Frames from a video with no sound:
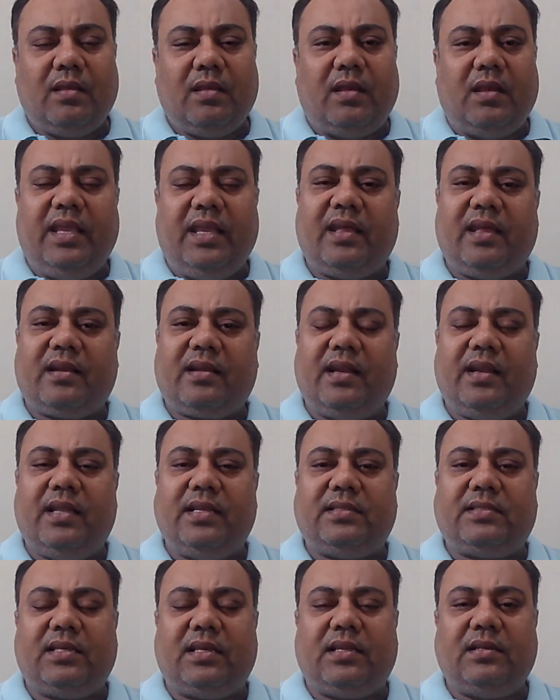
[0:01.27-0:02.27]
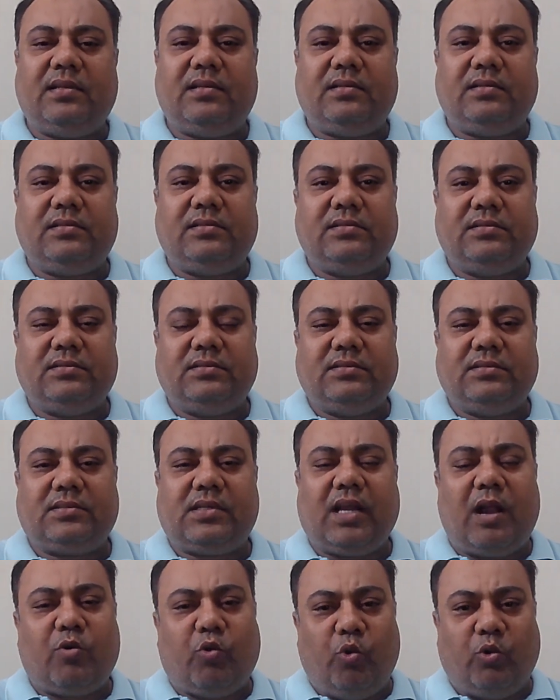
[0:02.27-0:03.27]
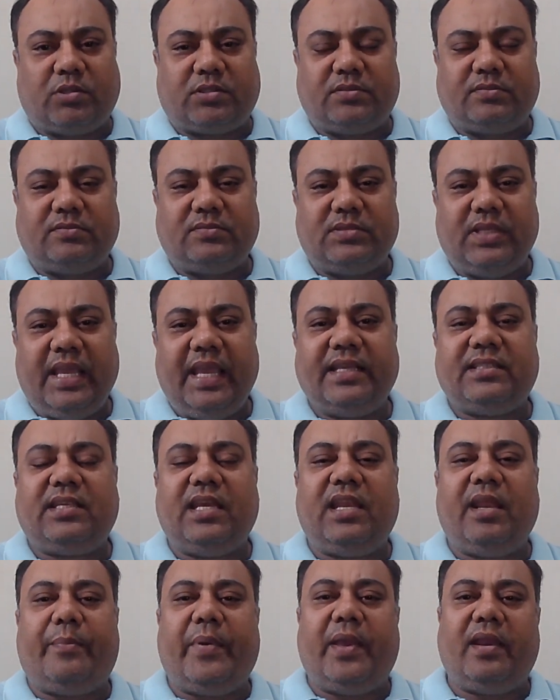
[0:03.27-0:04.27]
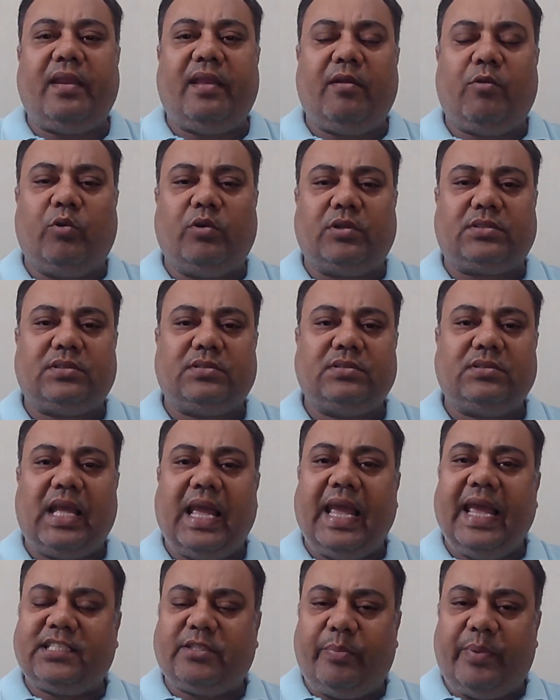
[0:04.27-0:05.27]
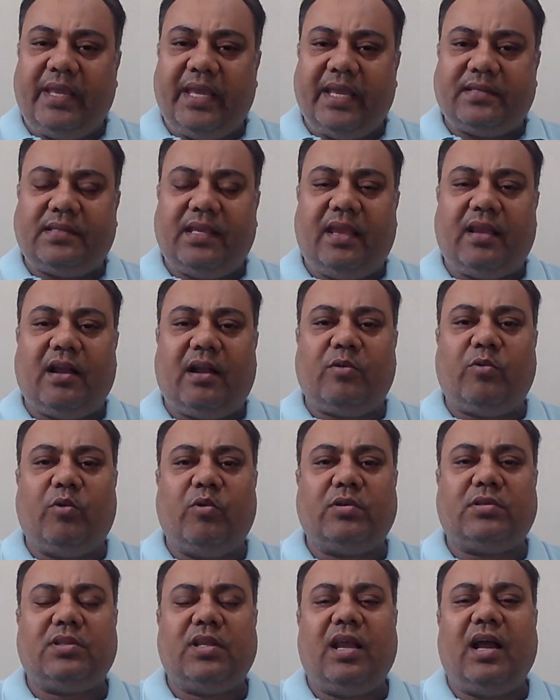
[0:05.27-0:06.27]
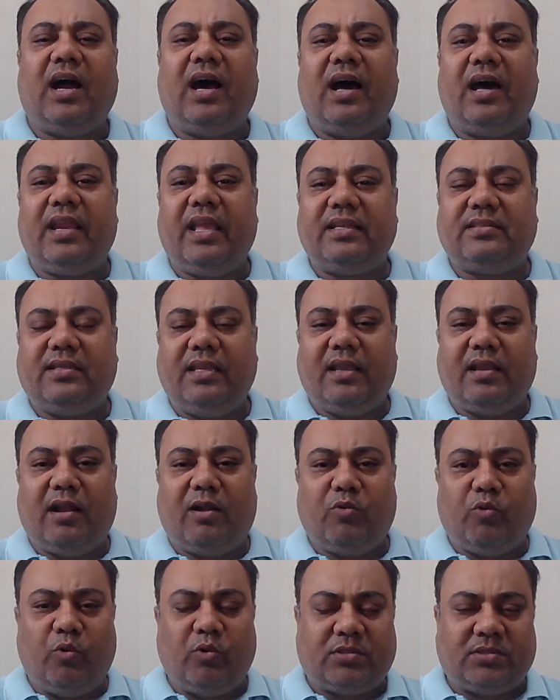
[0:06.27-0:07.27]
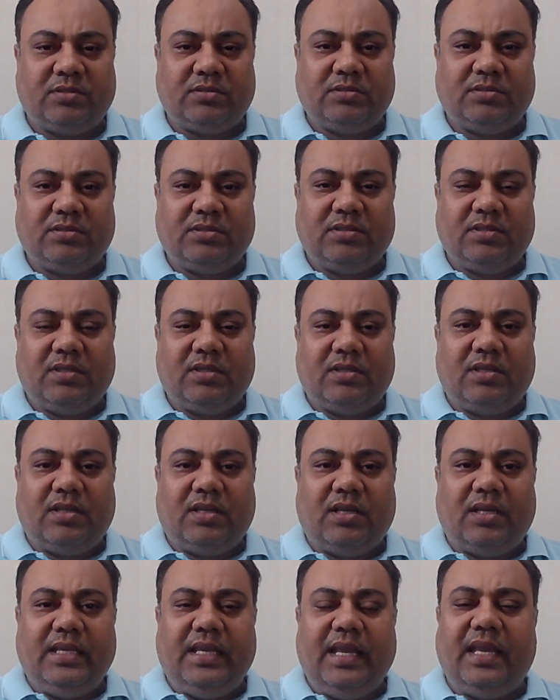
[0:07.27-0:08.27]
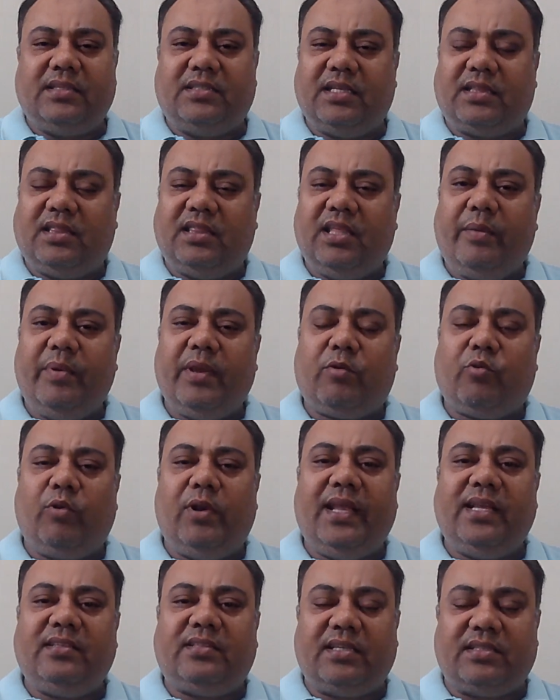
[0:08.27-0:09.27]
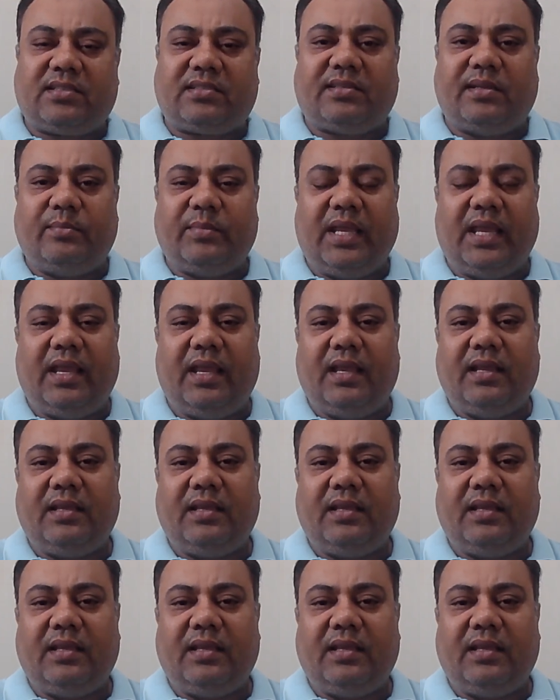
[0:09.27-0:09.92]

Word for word: एयर कंडीशन का कोर्स एसी रिपेयरिंग कोर्स एचबीएसी का कोर्स आरएसी का कोर्स ये जितने भी कूलिंग सिस्टम है